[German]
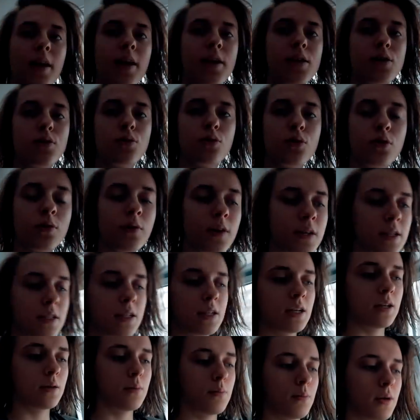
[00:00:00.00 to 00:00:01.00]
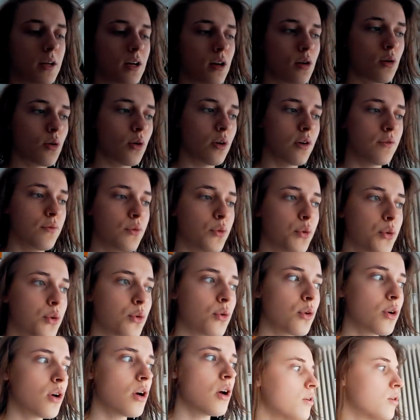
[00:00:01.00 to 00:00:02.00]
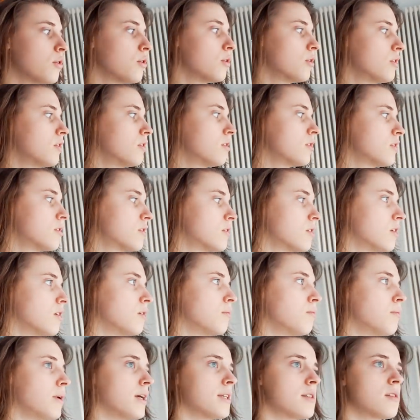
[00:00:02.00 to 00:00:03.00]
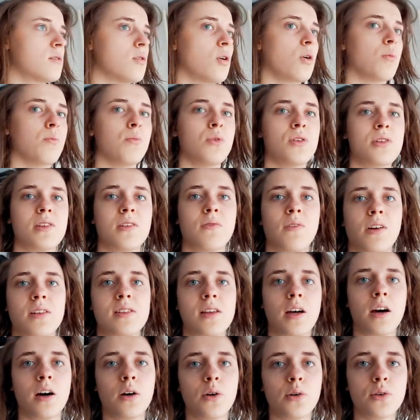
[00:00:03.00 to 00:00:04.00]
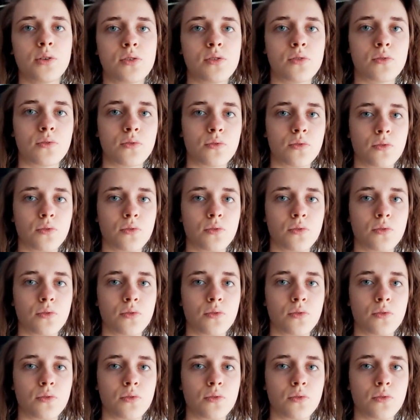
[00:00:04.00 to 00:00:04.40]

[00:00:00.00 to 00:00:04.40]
also quasi in meine neue Wohnung und äh, messe noch ein bisschen was aus,